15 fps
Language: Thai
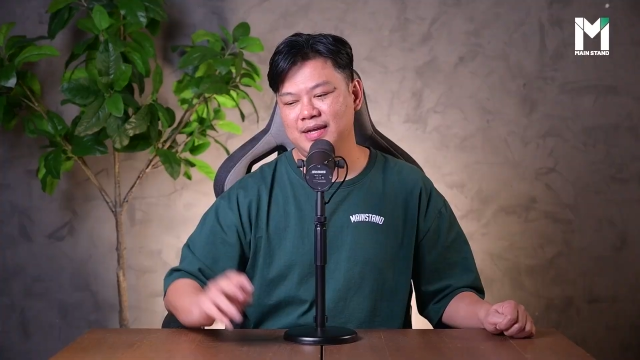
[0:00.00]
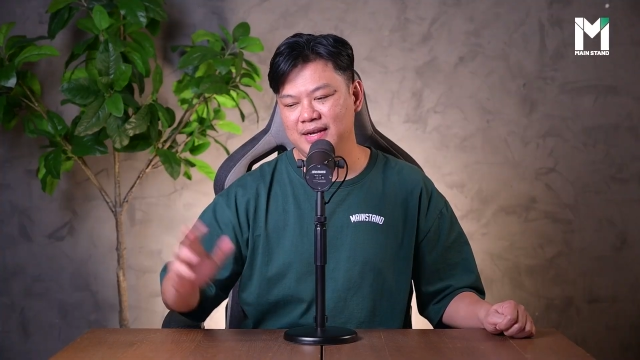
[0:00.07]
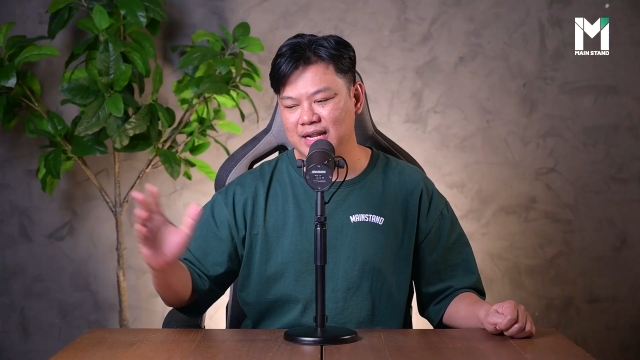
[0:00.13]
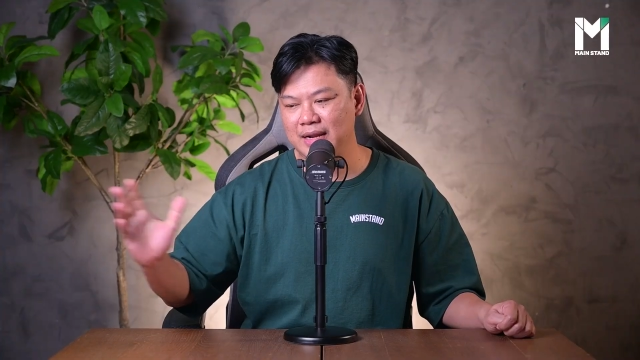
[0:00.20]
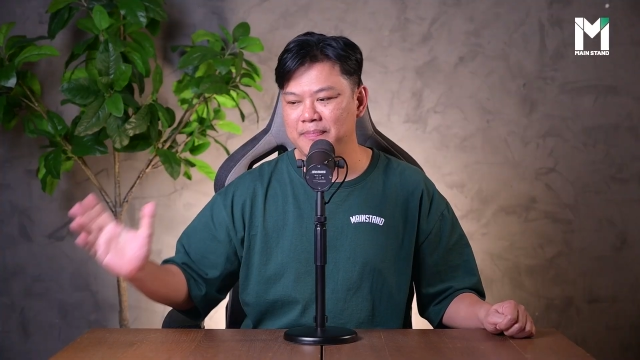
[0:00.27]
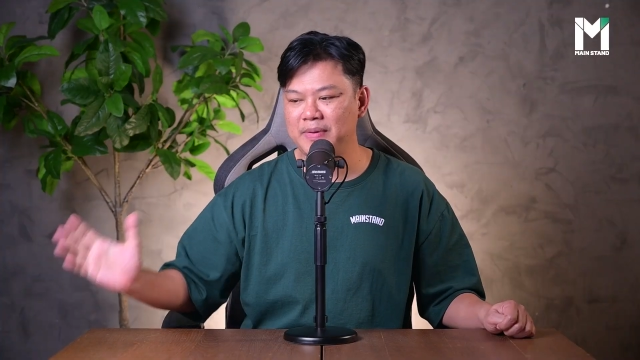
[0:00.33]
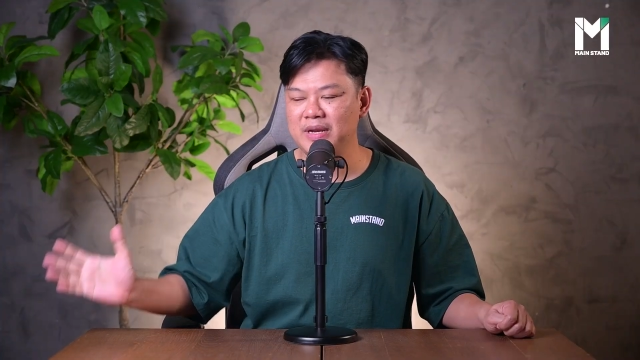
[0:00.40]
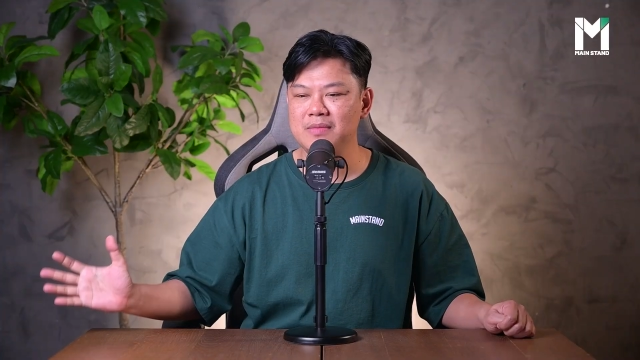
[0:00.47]

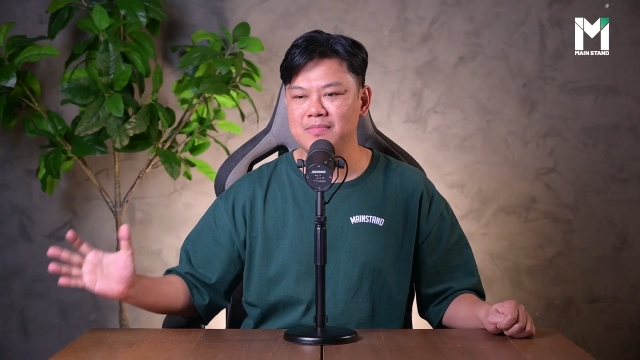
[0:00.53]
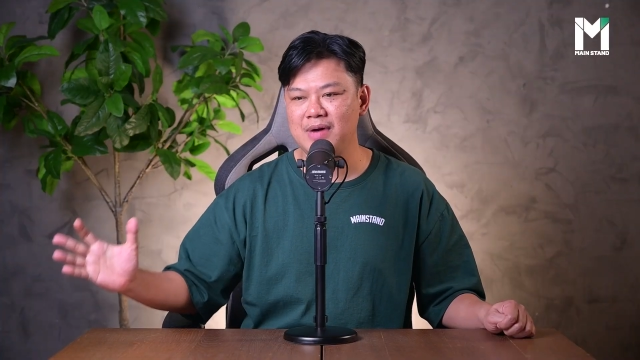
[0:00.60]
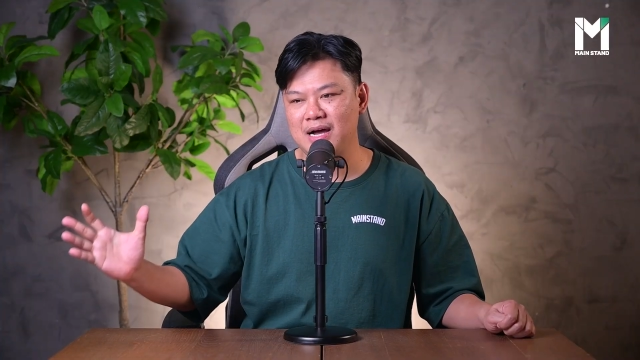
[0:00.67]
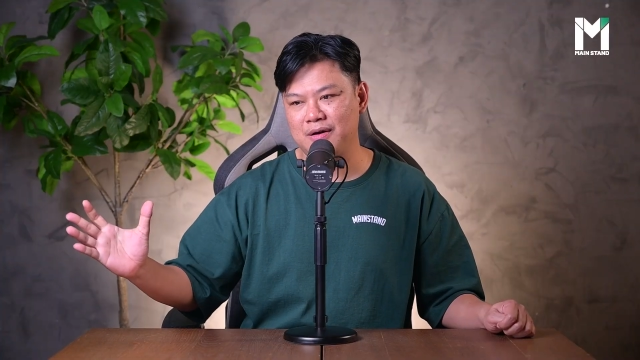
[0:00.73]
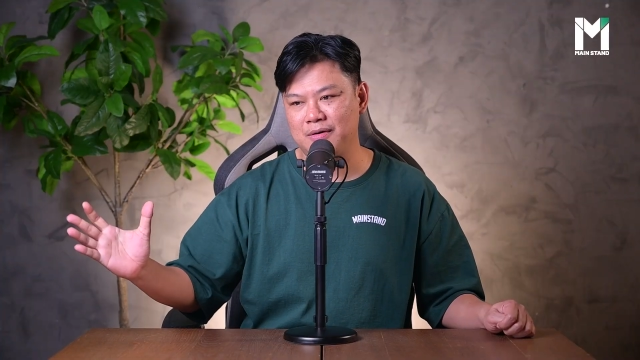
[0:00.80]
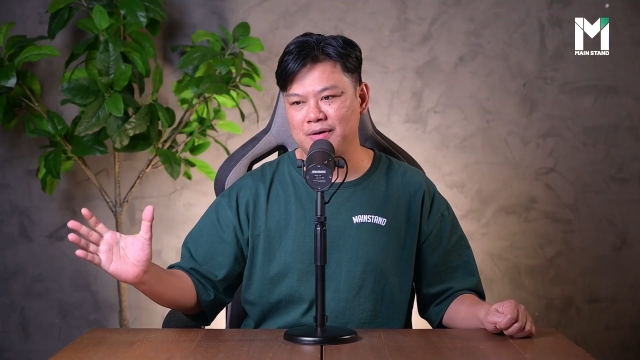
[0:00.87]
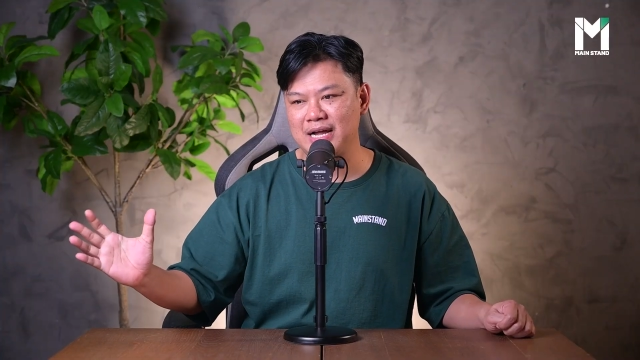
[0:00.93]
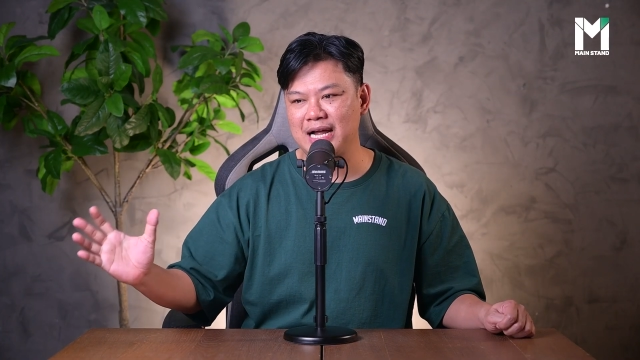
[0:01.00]
นั่นเป็นที่มา
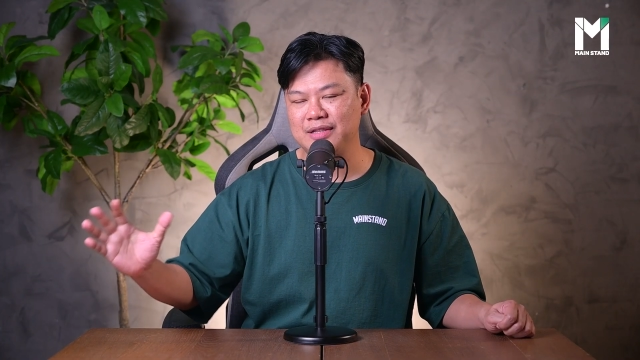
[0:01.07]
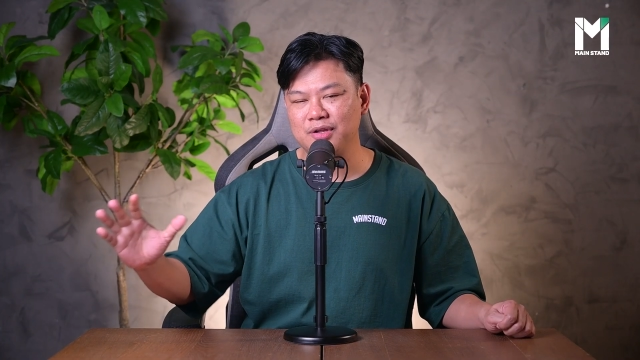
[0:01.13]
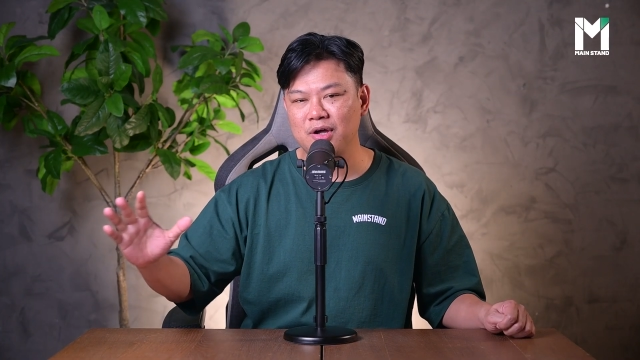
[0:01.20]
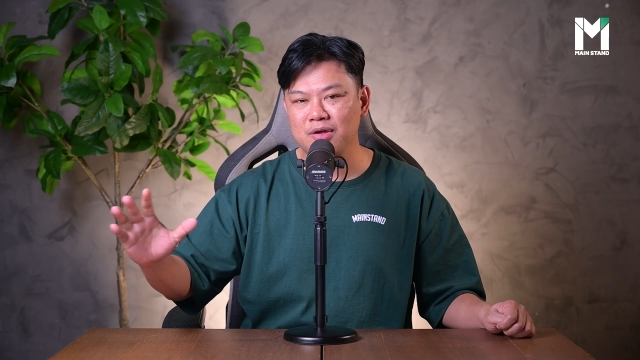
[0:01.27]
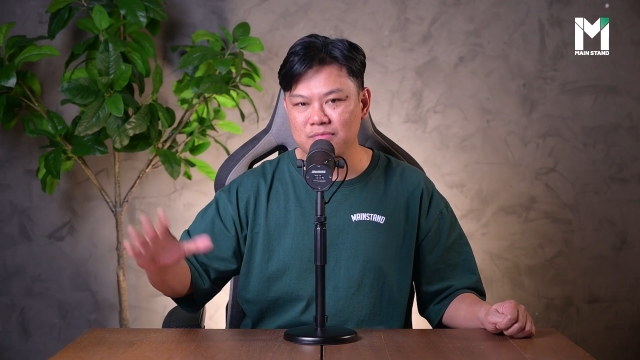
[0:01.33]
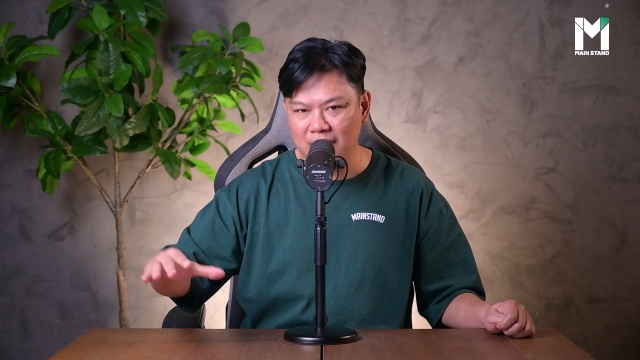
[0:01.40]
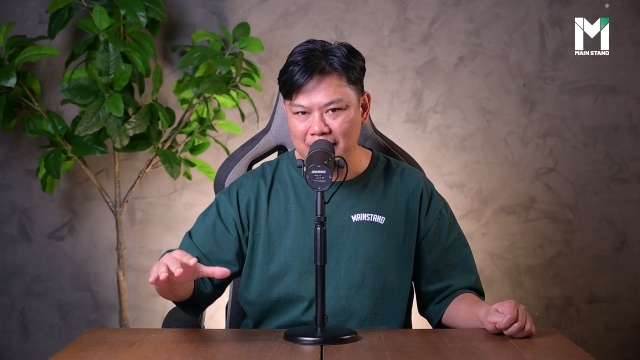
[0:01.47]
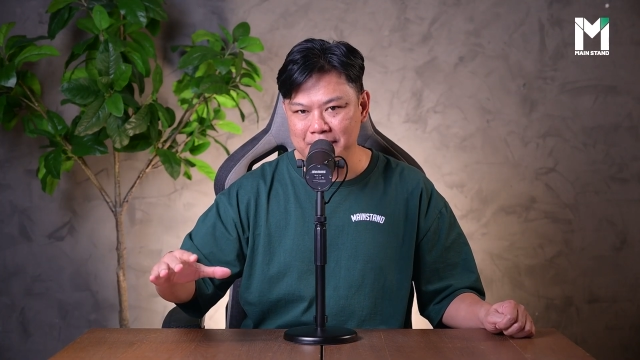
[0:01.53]
ของการต้
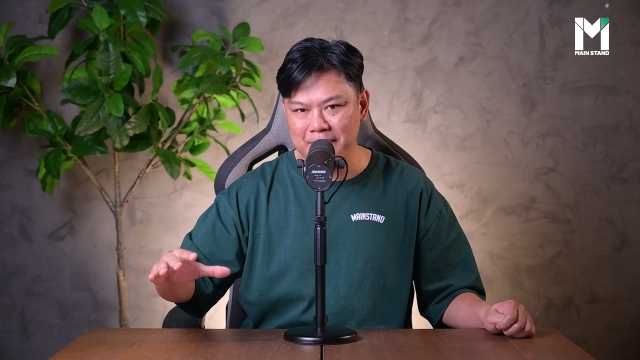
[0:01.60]
อนรั